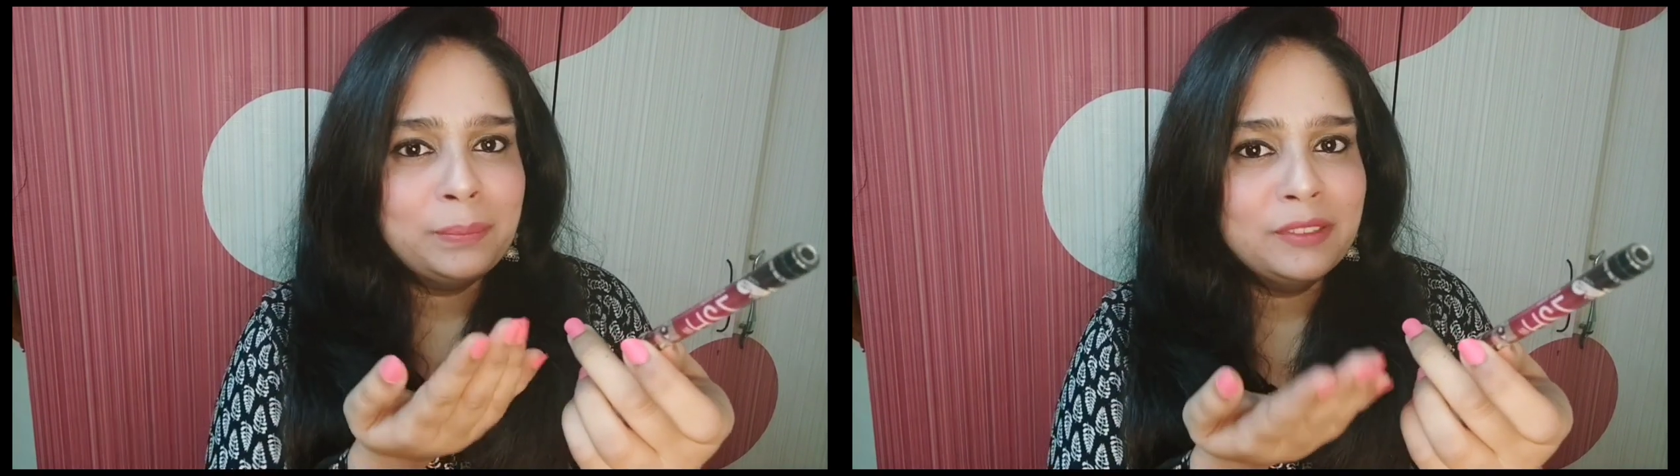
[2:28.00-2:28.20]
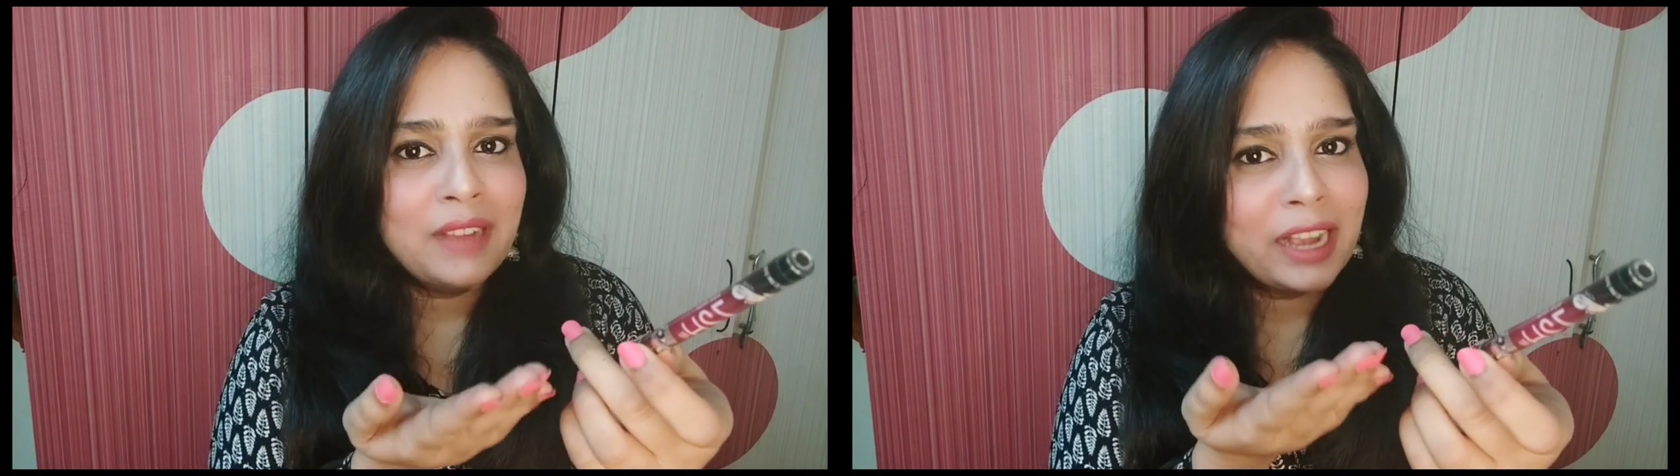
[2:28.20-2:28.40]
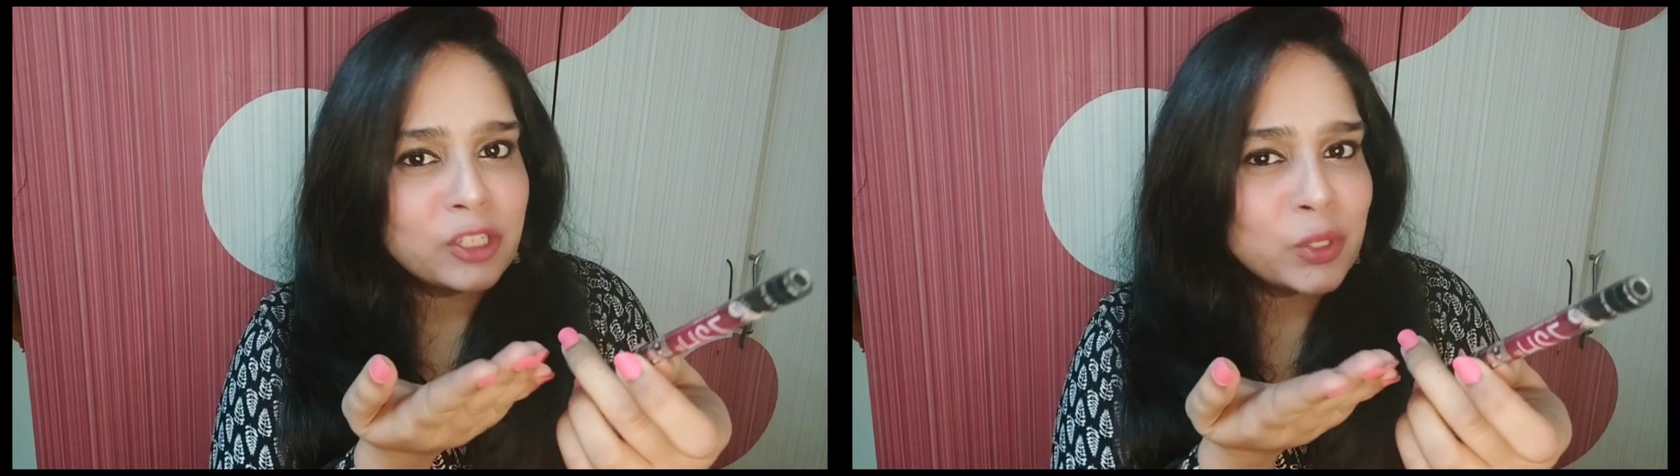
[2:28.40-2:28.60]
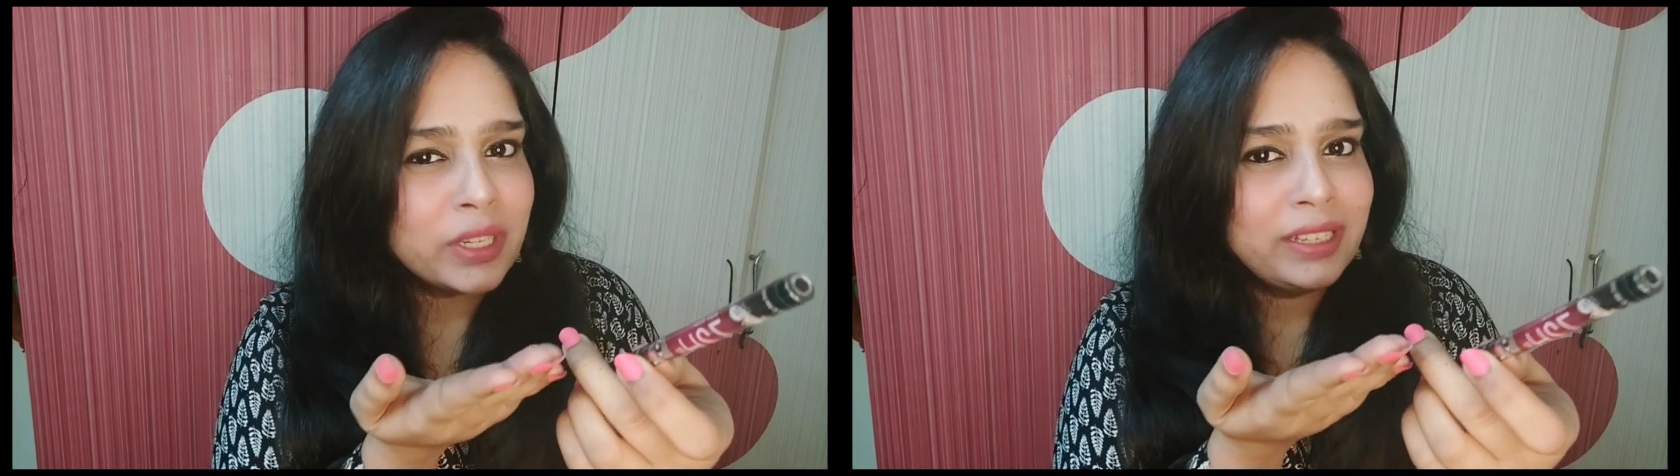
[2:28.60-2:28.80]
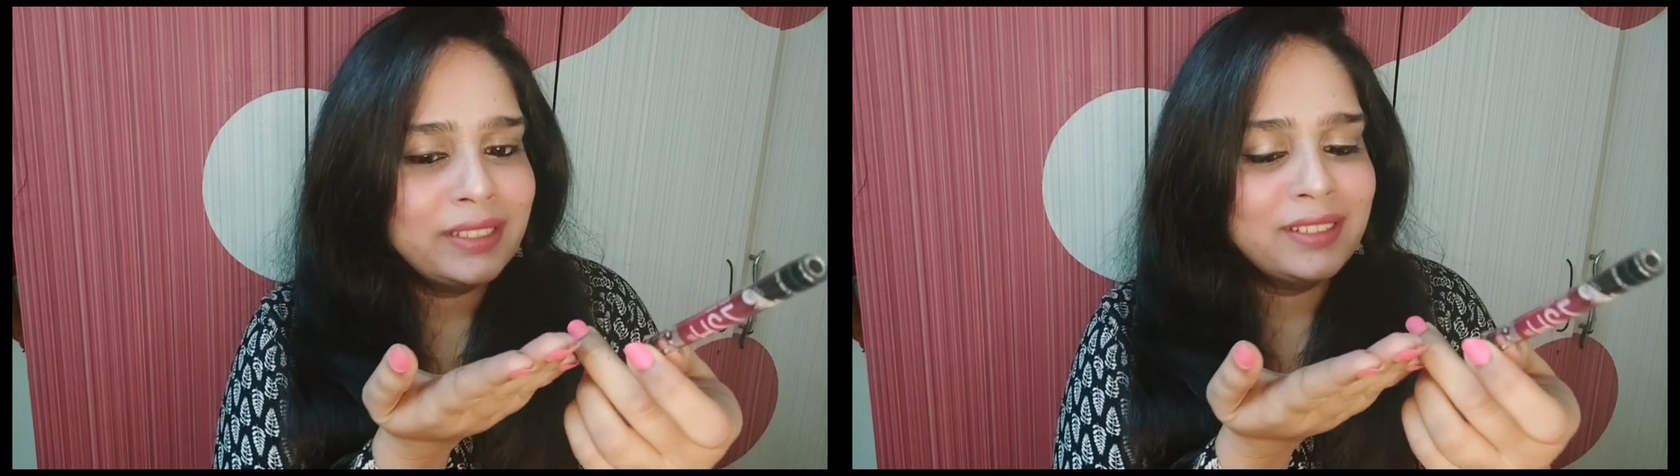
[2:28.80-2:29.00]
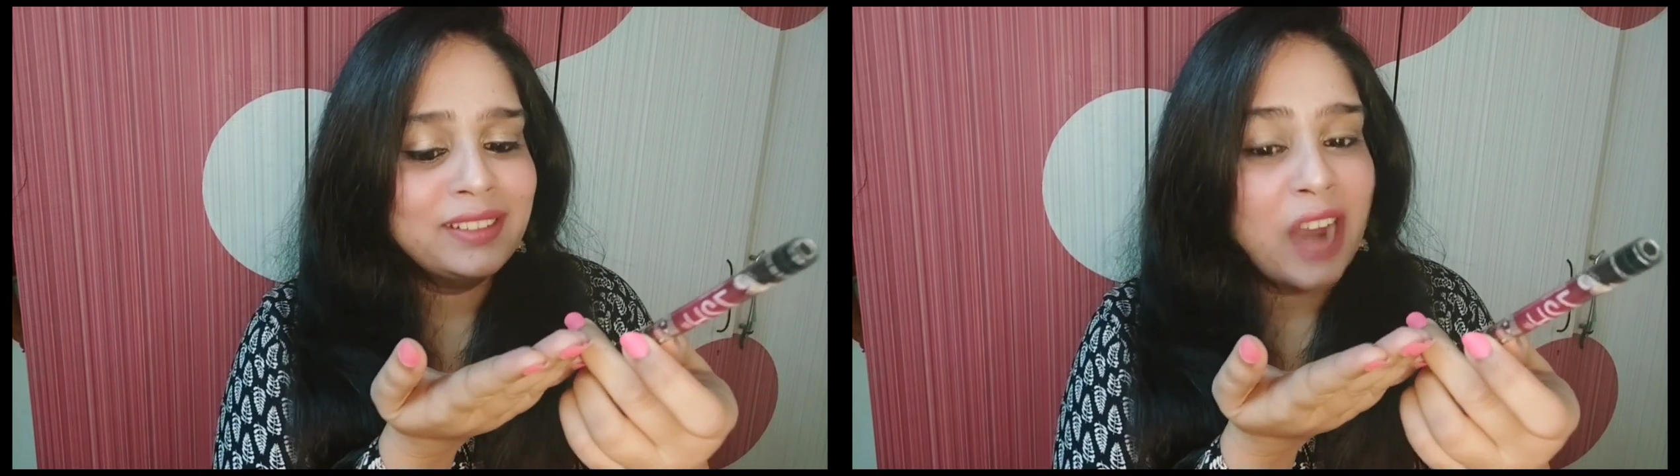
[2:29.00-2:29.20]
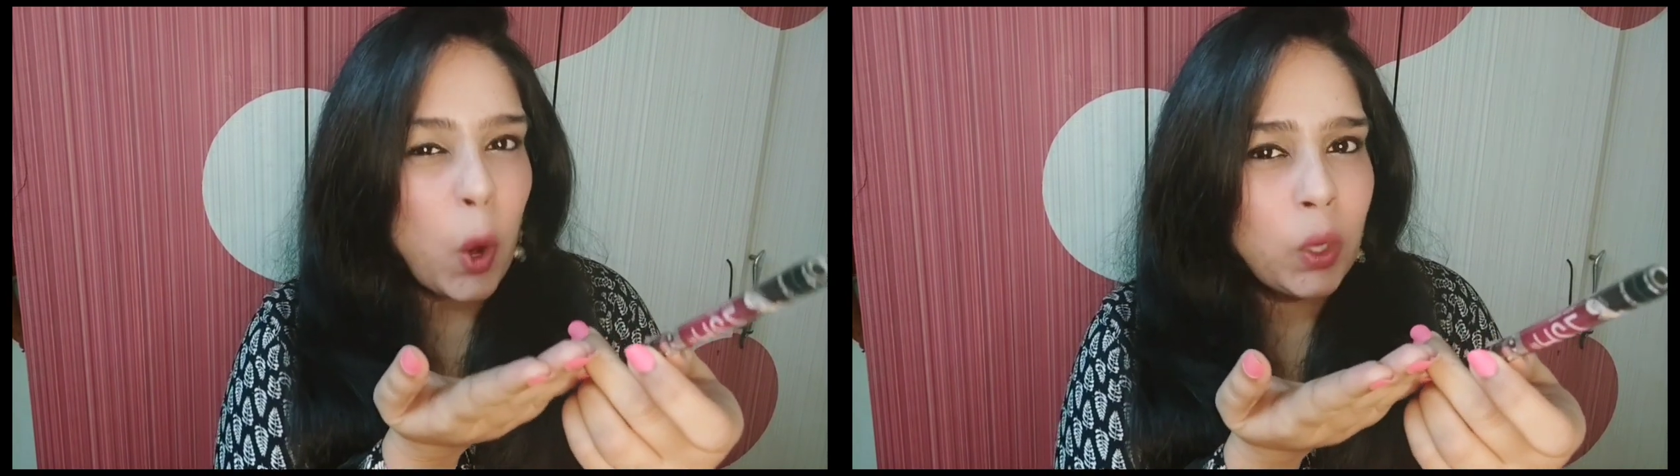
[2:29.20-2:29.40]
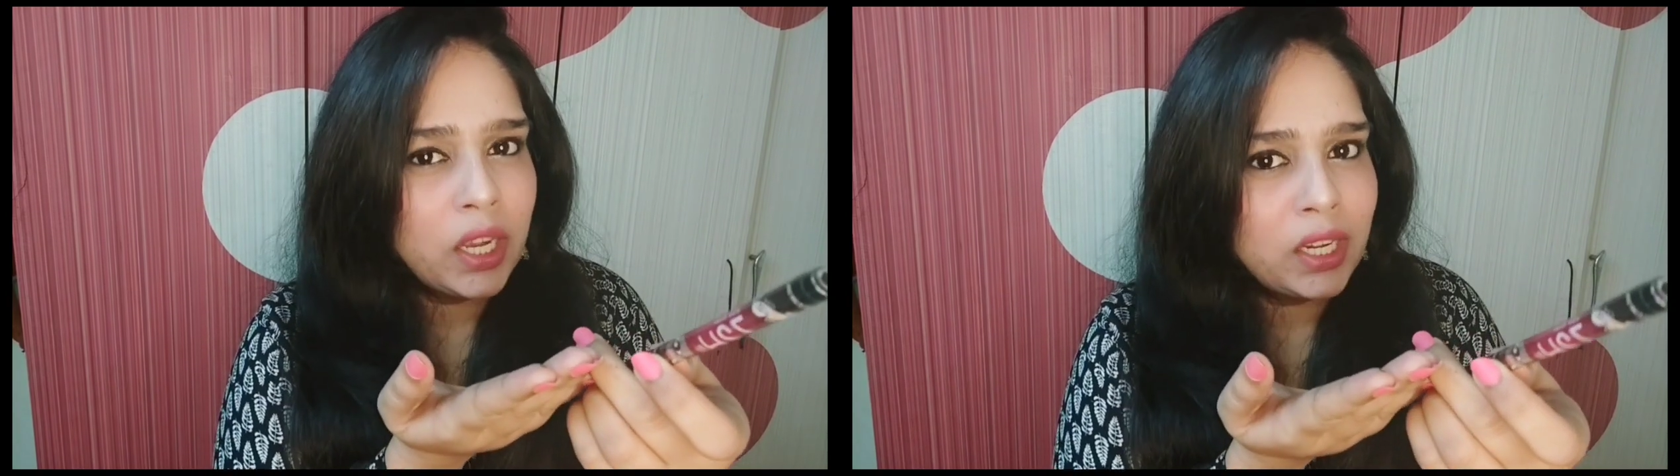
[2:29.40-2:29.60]
एक्चुअली
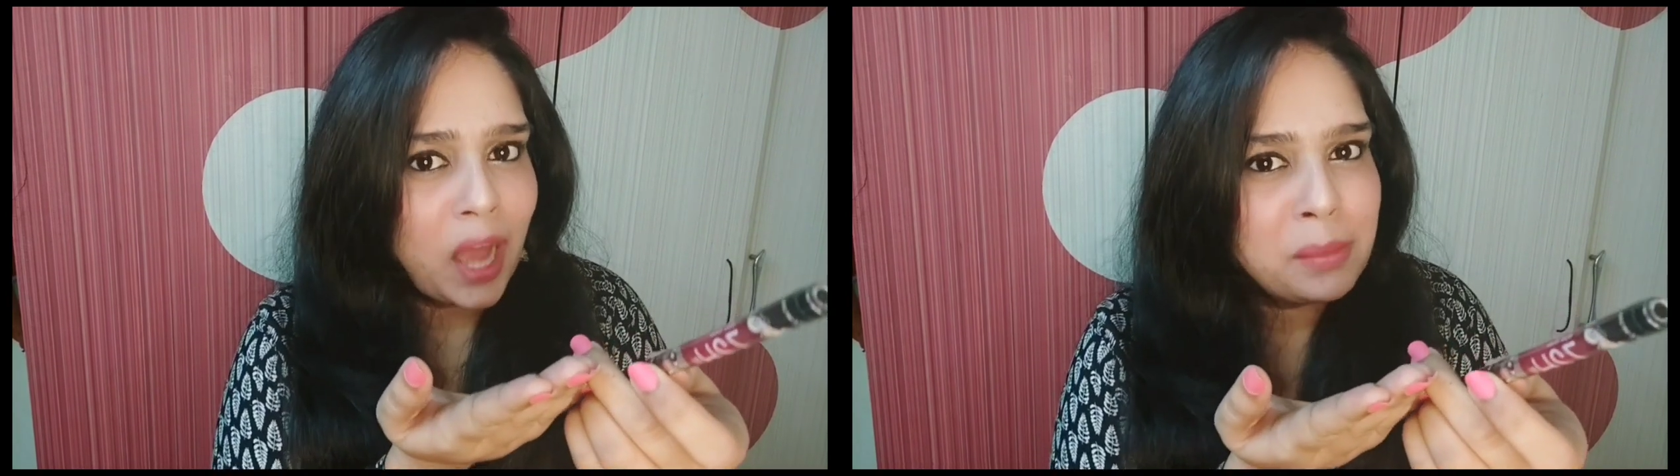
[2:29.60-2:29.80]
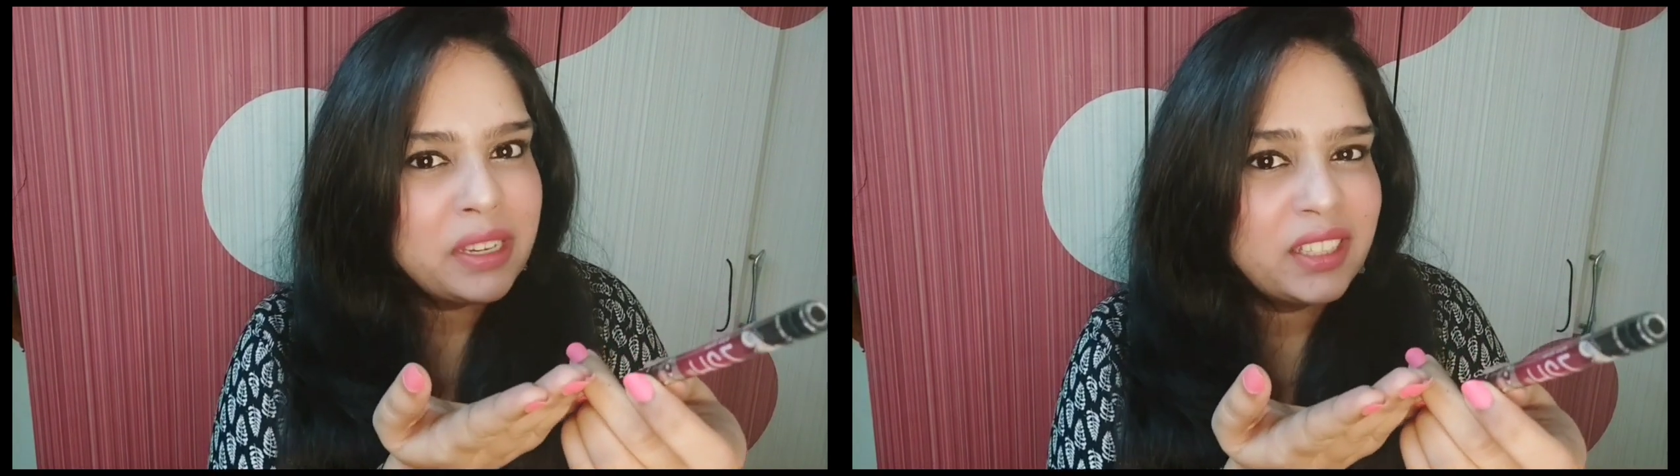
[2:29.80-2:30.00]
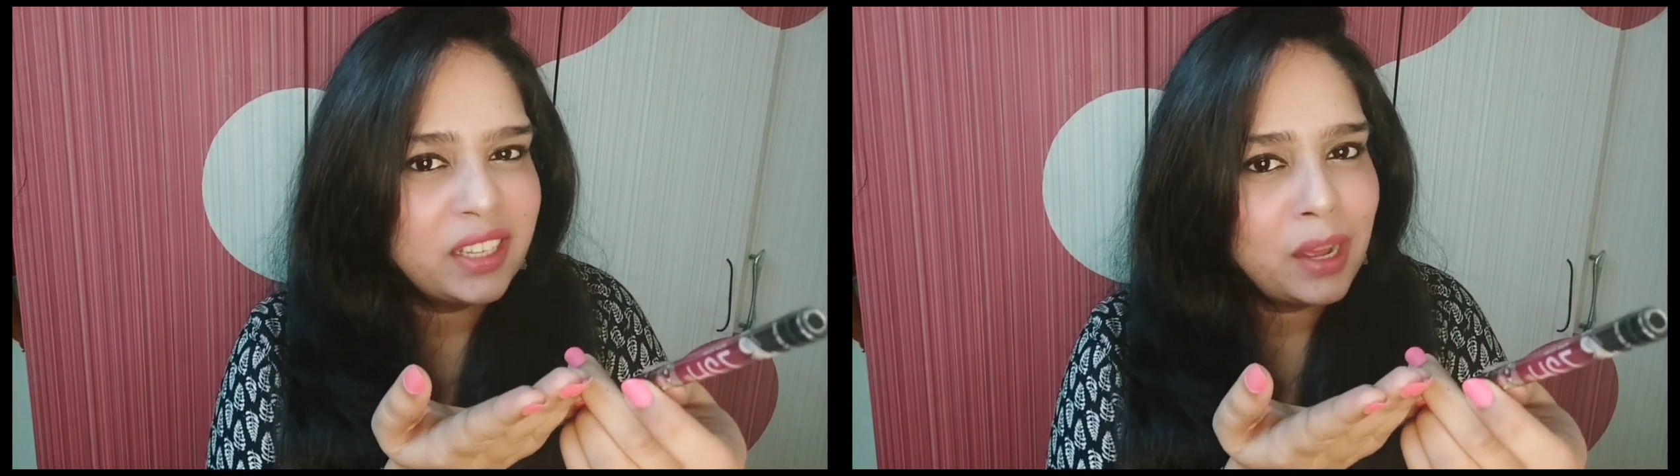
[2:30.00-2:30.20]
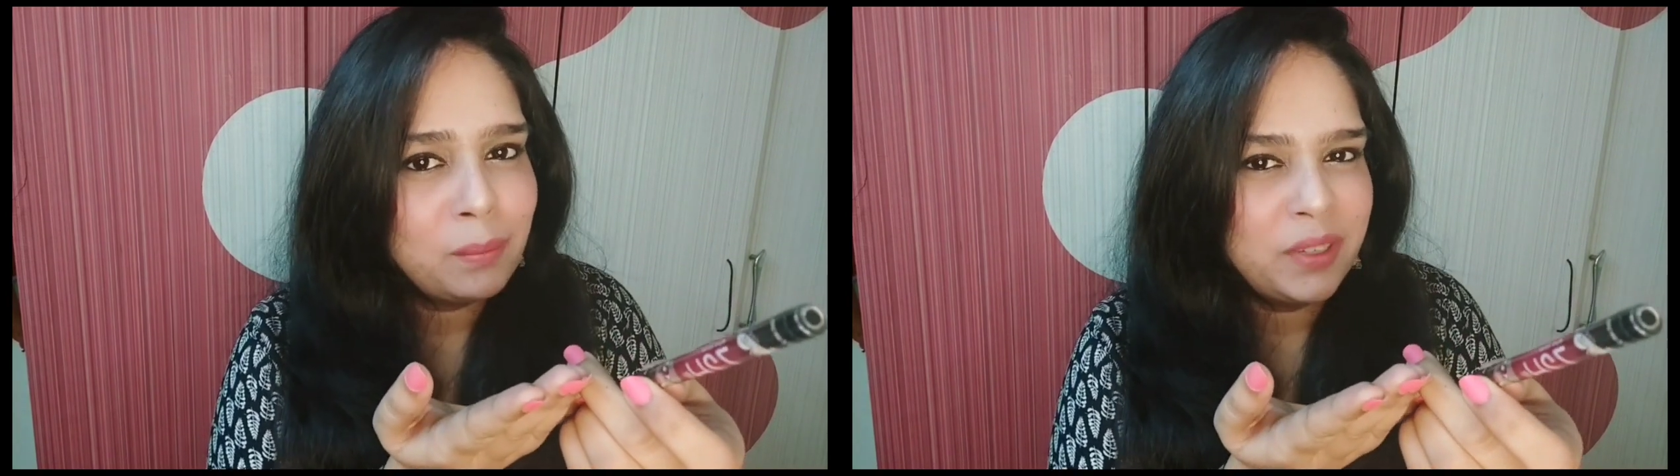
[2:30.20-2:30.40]
राहुल का नाम लिख देना